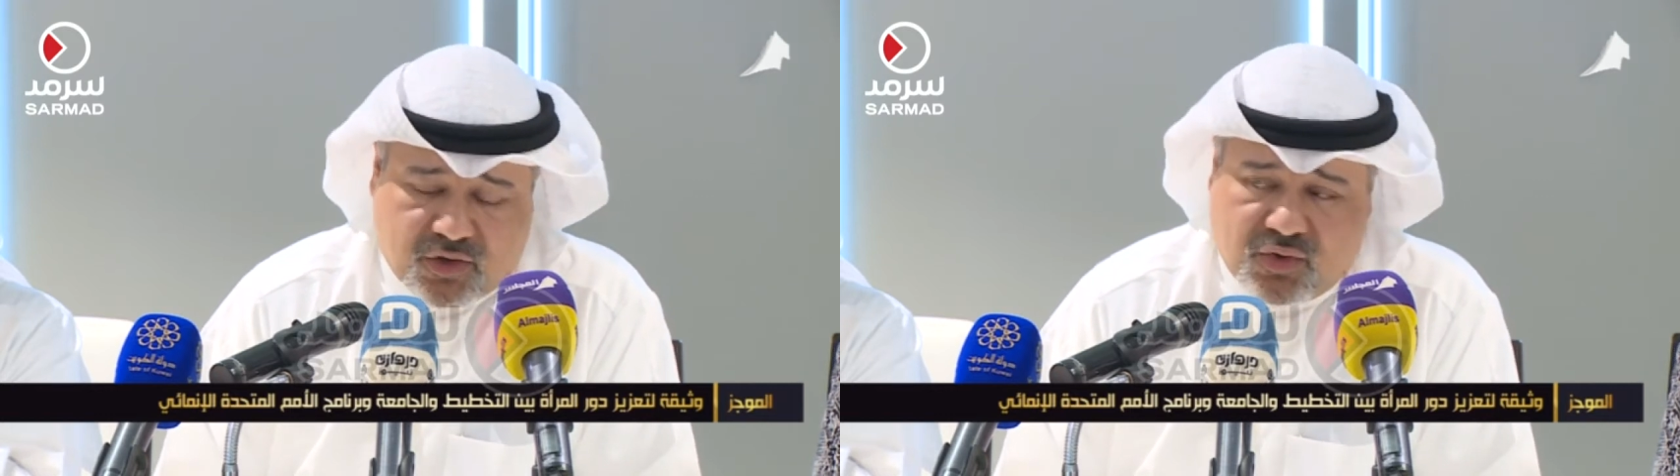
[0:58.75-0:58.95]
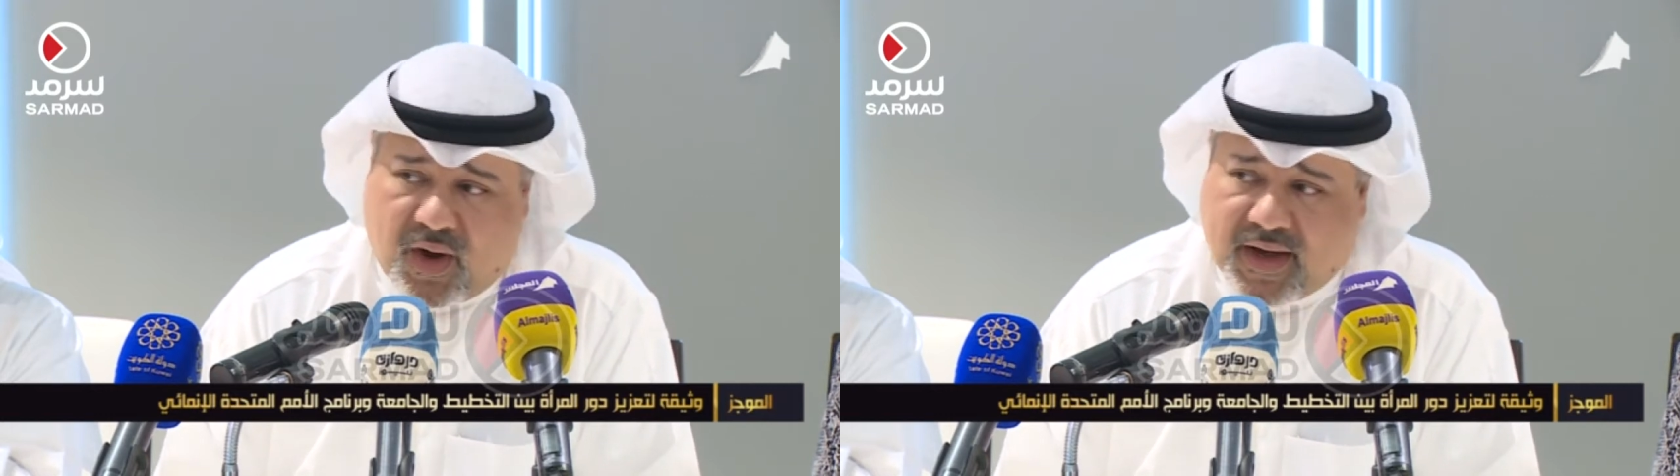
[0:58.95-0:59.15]

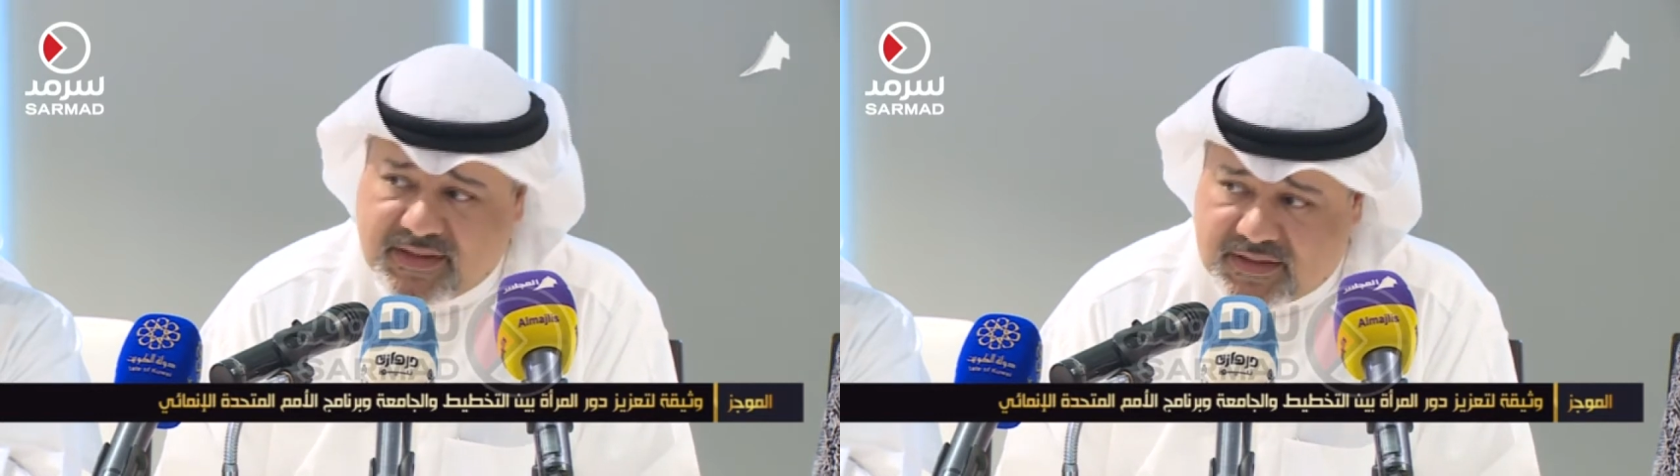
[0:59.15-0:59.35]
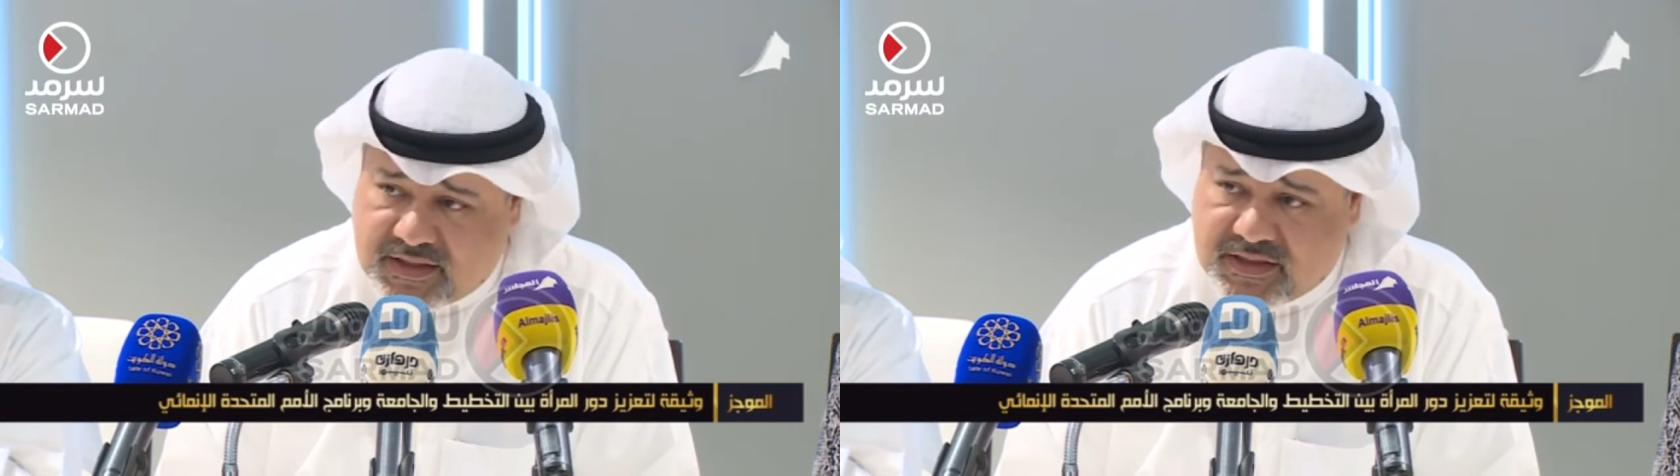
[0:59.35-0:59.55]

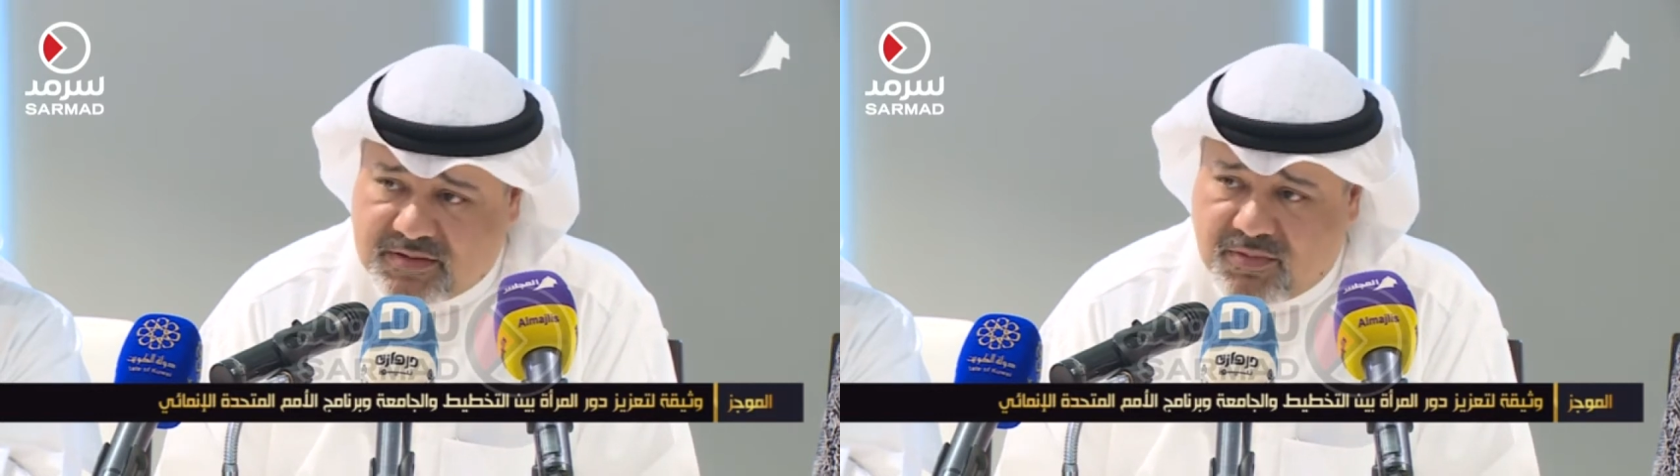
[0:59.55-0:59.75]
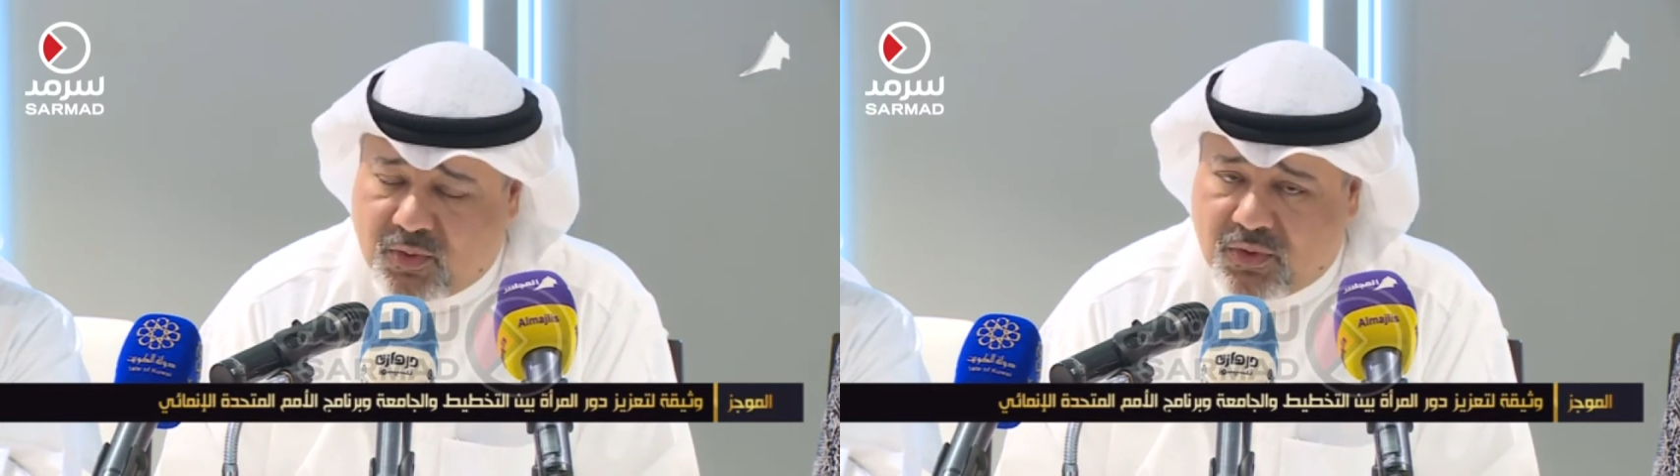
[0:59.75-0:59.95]

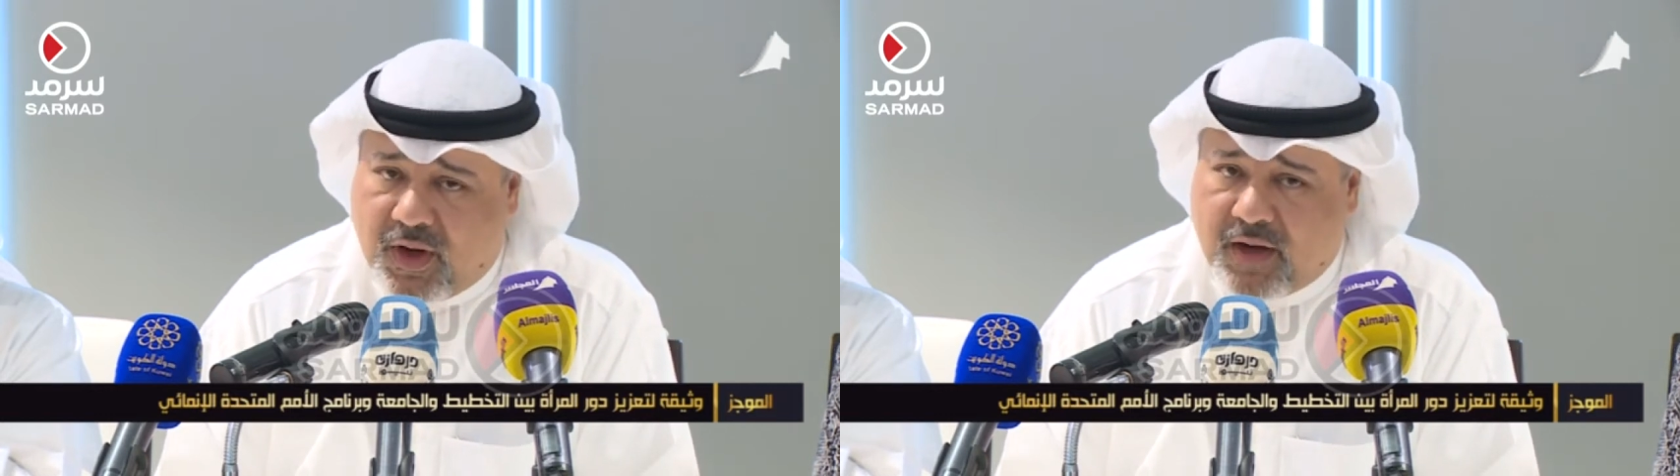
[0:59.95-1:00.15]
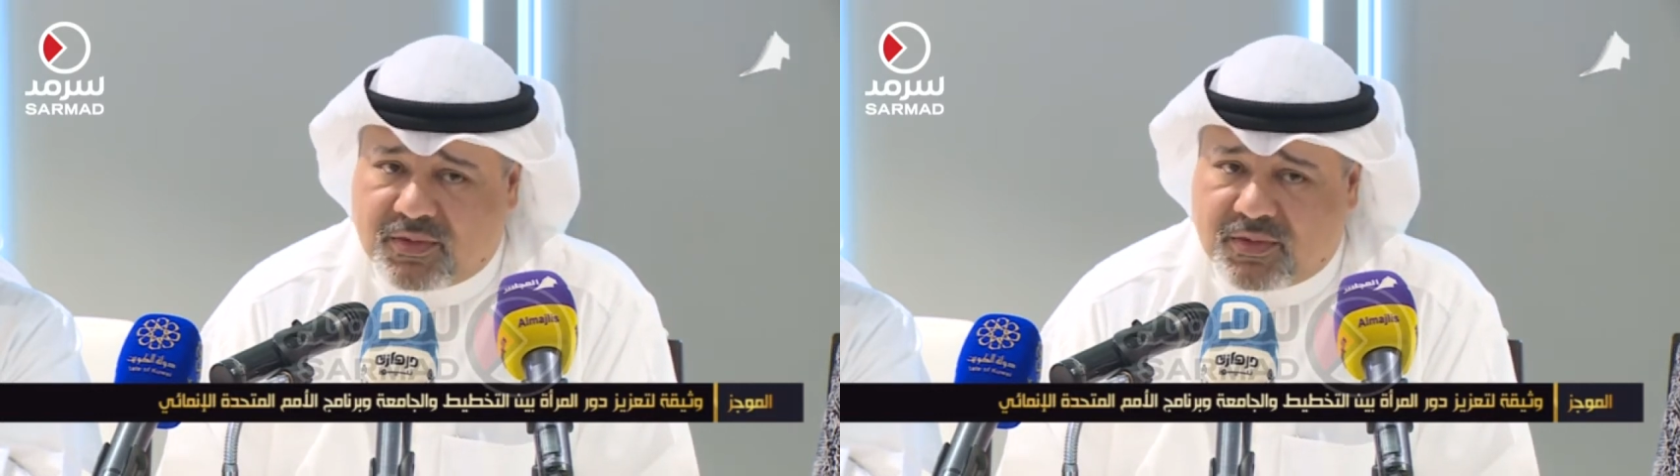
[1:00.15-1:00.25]
تعزز موضوع